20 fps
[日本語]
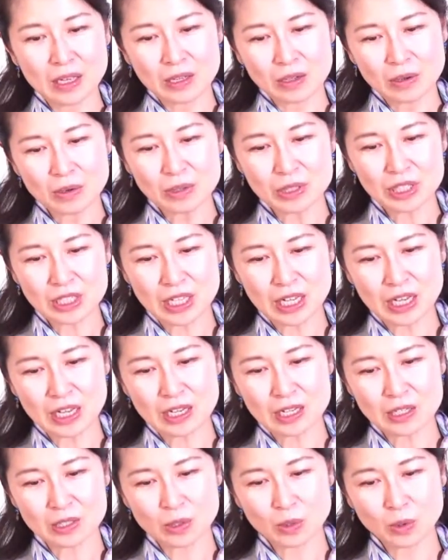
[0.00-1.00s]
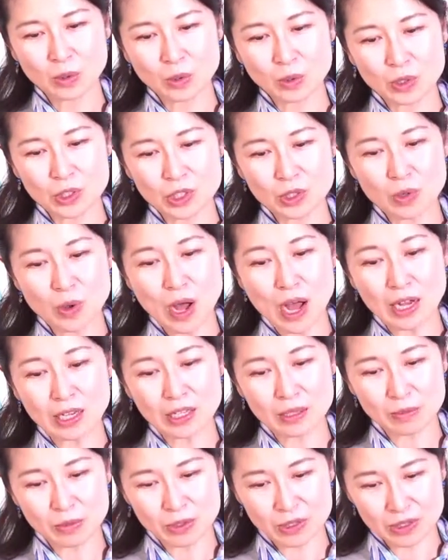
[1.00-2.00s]
こうしてその年の
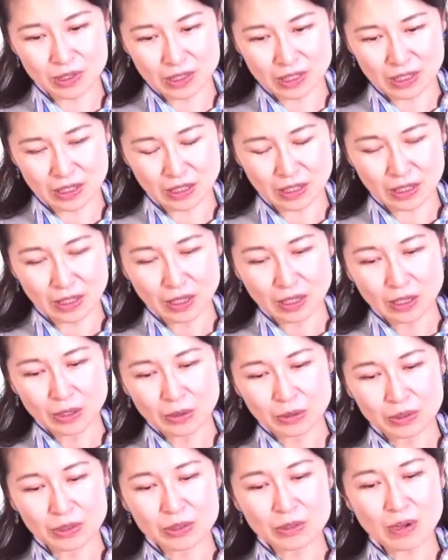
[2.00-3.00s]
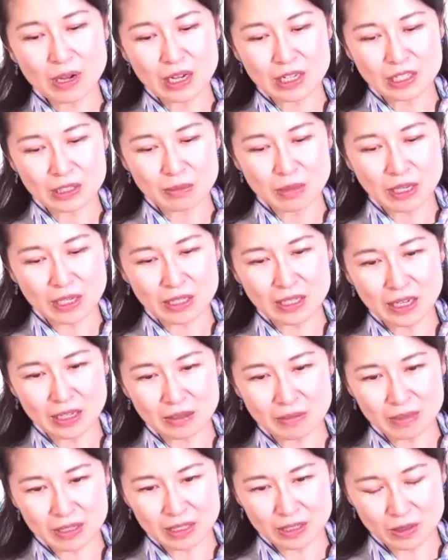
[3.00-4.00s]
秋も過ぎ、冬の初めにな
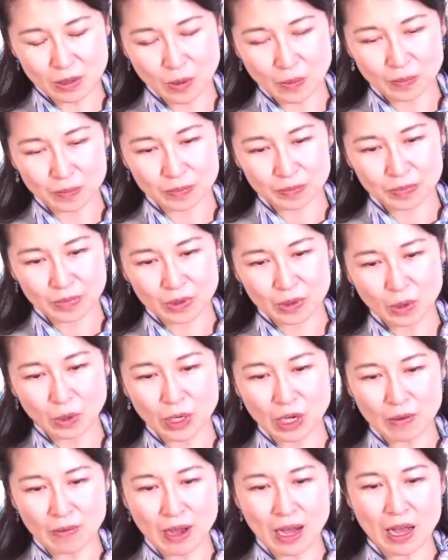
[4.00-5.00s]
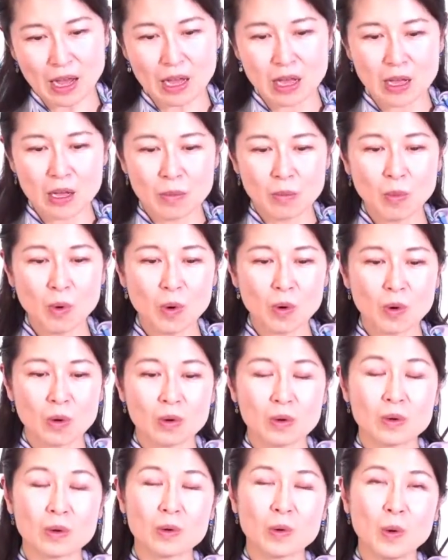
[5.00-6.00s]
りますとトネはも
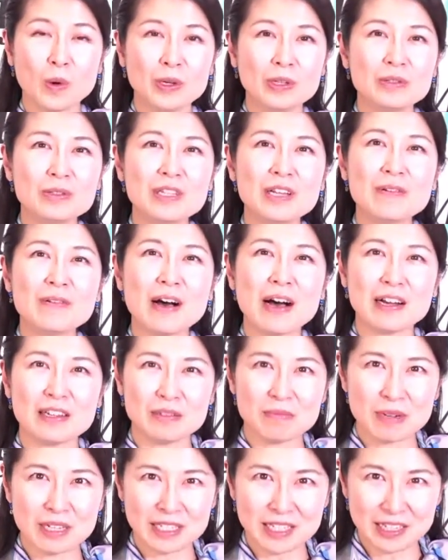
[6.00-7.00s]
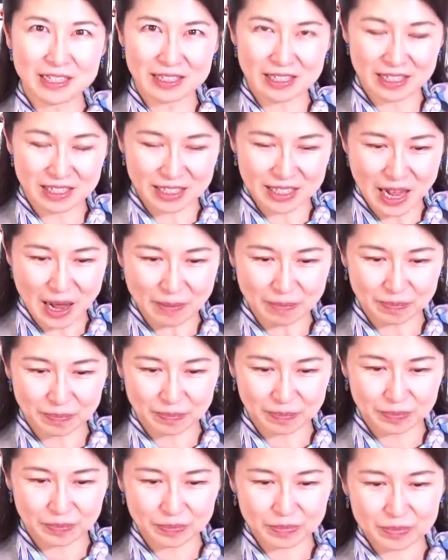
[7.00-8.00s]
う子犬ではありませんでした。
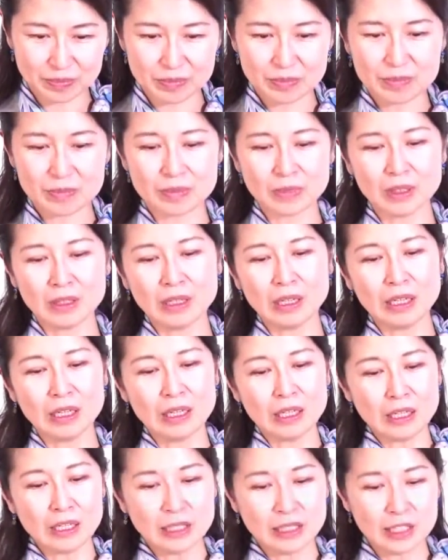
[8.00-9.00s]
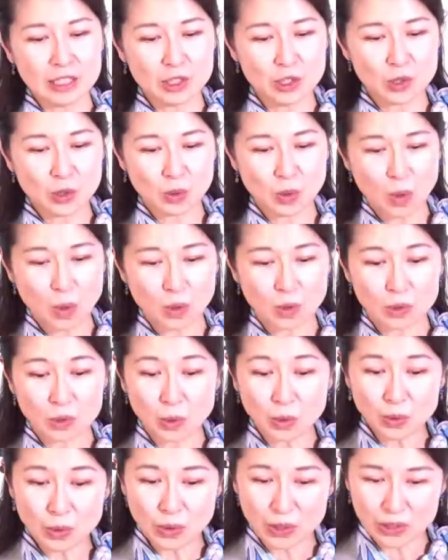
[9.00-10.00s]
近所の
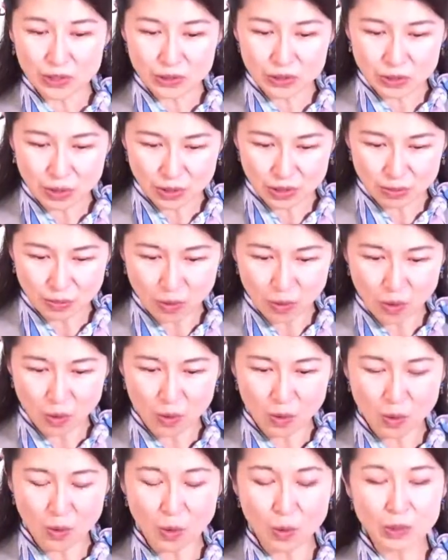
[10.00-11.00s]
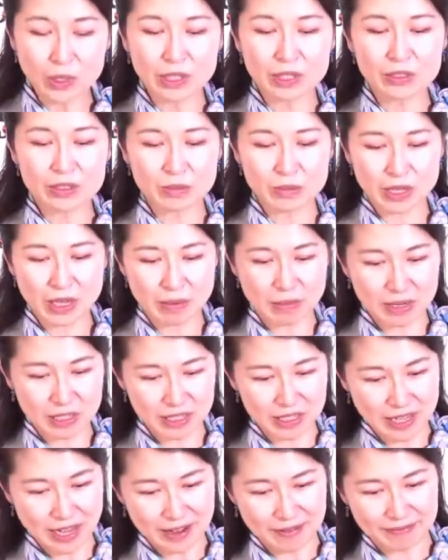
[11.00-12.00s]
どの犬よりも大きく見えま
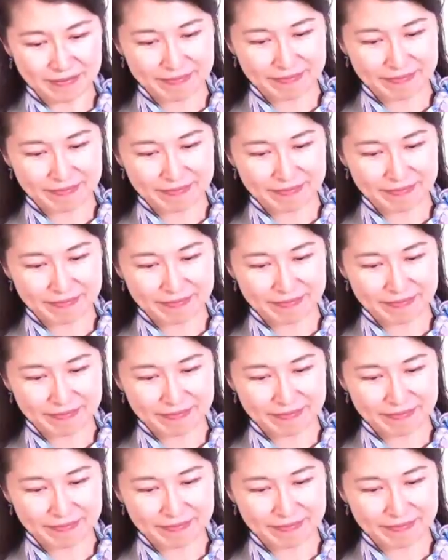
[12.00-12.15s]
した。